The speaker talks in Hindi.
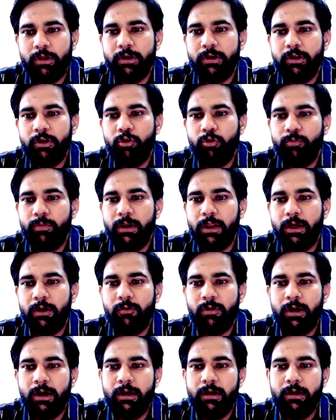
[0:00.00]
देखने को मिला
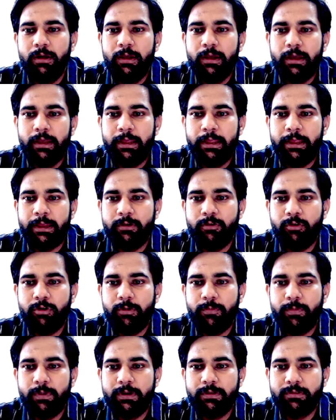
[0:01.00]
होगा एक
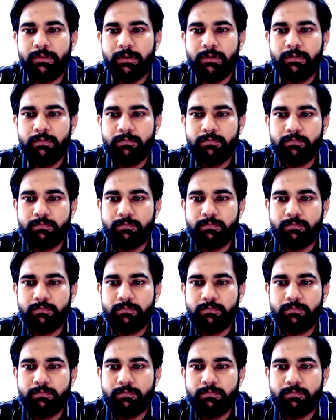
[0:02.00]
नोटिफिकेशन